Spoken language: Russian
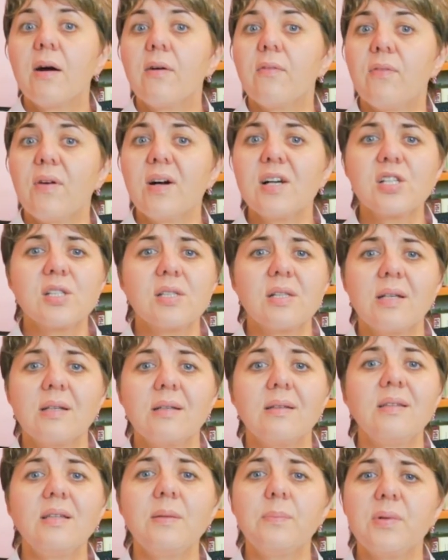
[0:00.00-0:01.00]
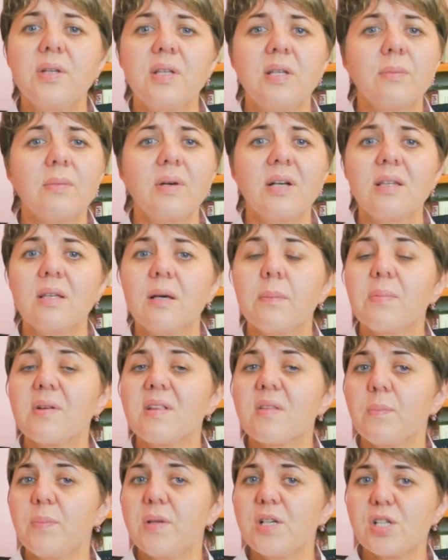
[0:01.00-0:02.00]
Важно не принимать
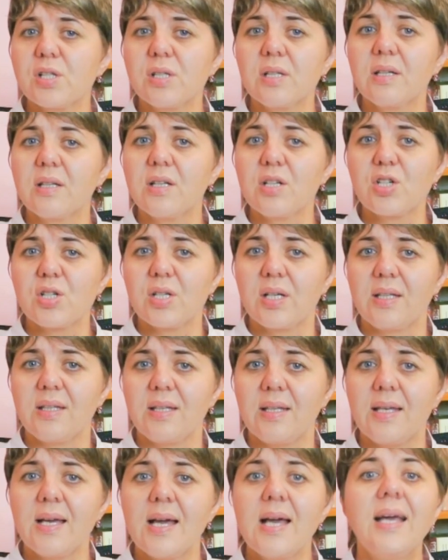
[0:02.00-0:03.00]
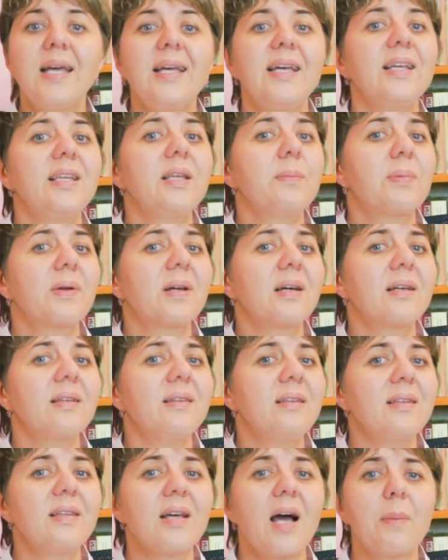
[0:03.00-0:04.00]
поспешных решений и не
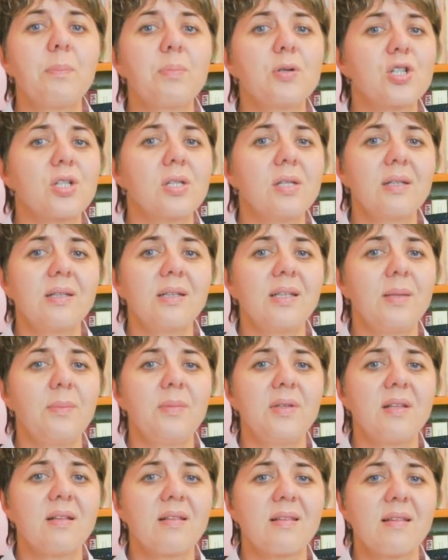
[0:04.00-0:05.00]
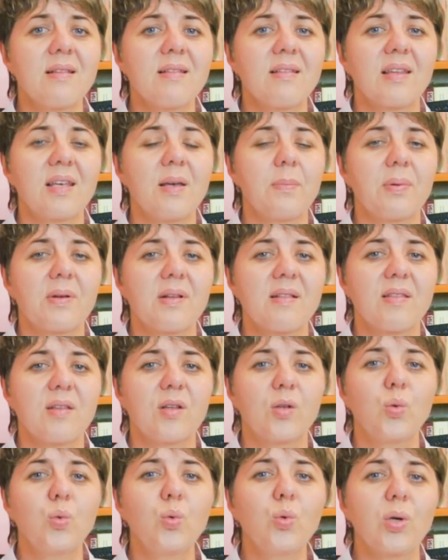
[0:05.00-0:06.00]
проходить обширные медицинские
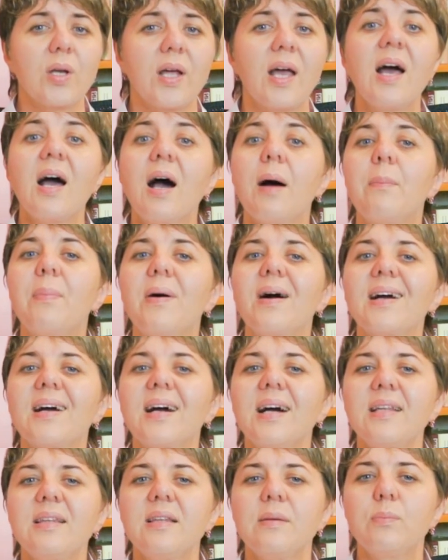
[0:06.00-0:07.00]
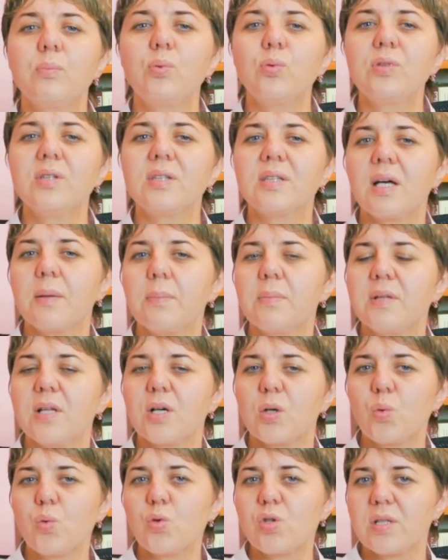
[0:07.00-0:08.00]
процедуры, пока не будет
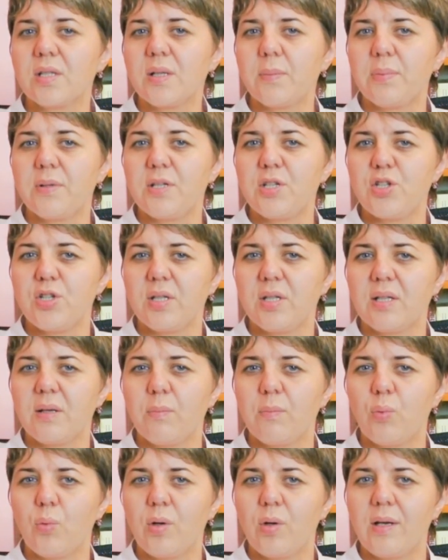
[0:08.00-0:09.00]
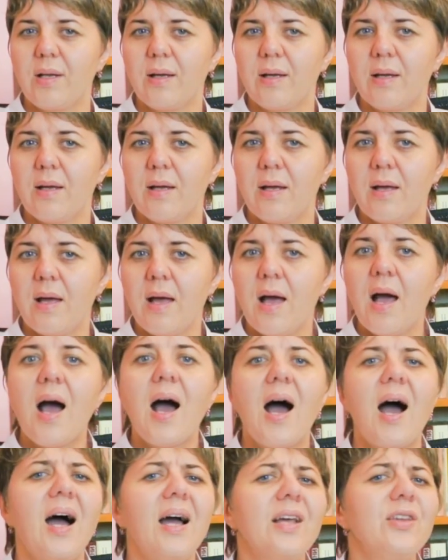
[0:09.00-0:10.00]
обнаружена причина боли
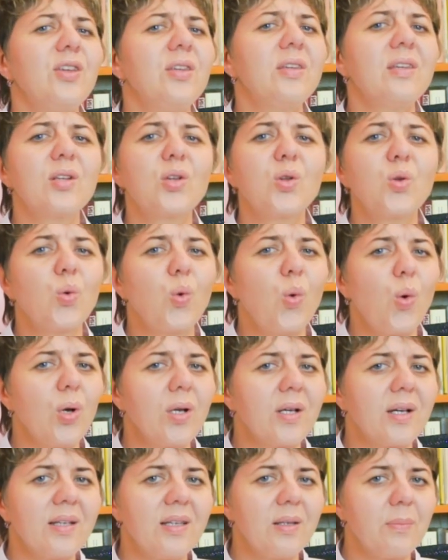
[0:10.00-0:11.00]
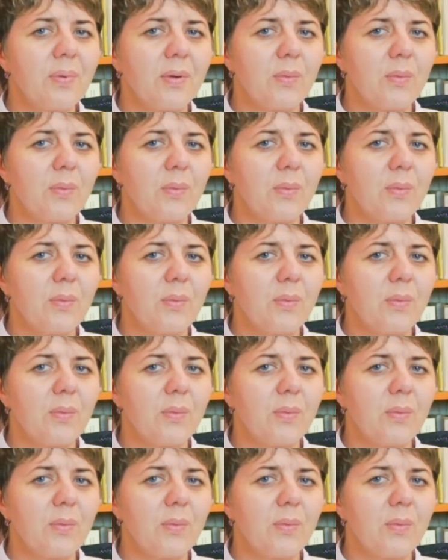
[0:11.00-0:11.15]
они не только не,